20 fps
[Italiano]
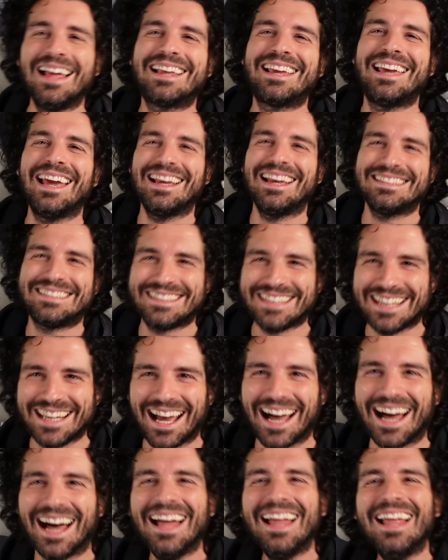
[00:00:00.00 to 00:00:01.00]
che
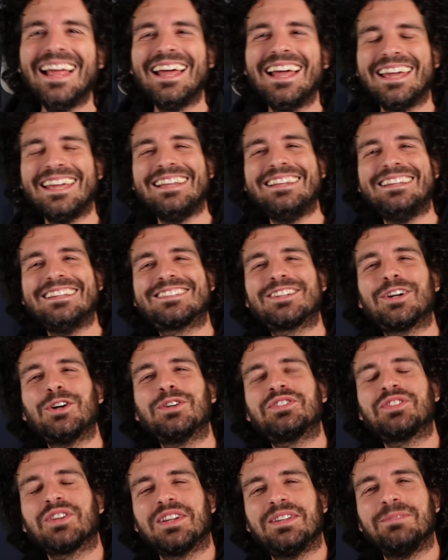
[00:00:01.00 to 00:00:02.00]
sia il
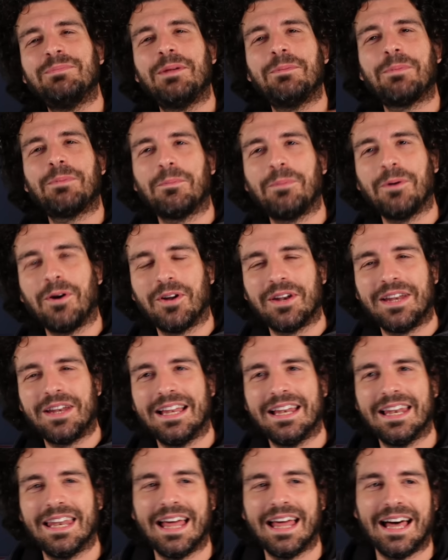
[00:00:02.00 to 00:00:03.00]
discorso che mi
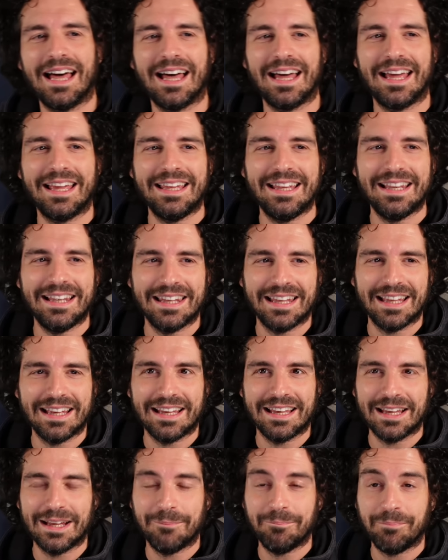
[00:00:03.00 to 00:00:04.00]
proponi la,
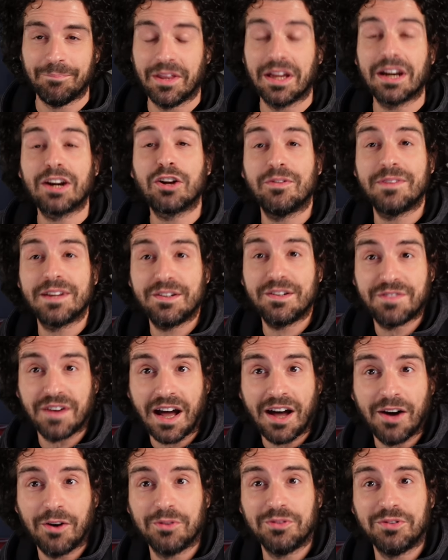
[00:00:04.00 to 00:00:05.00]
il um, Recovery
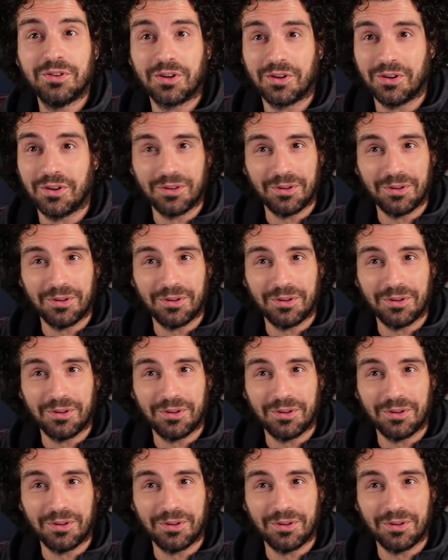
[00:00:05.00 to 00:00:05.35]
Fund,